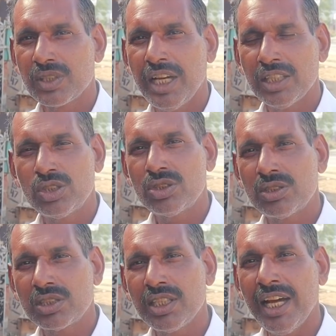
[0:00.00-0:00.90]
घर
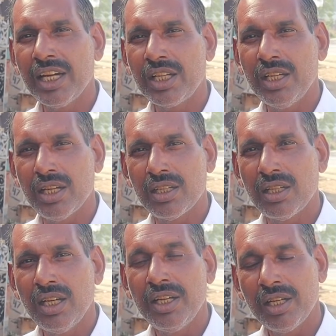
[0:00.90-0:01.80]
घर
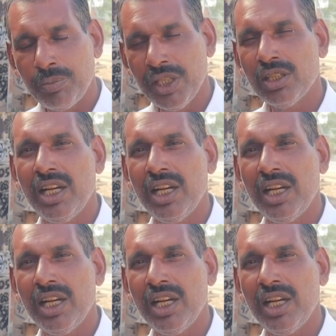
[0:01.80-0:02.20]
रुपये तो